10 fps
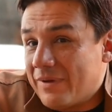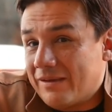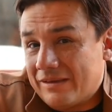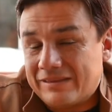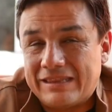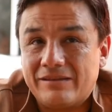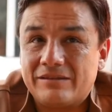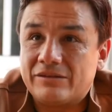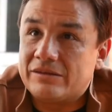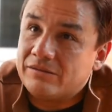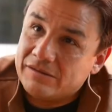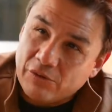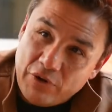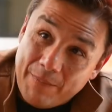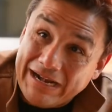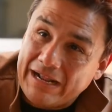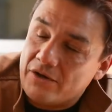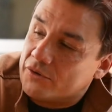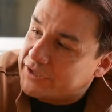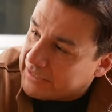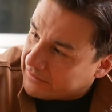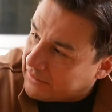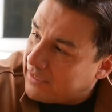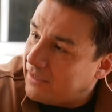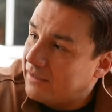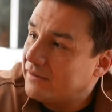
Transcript: Eh, de una manera inocente,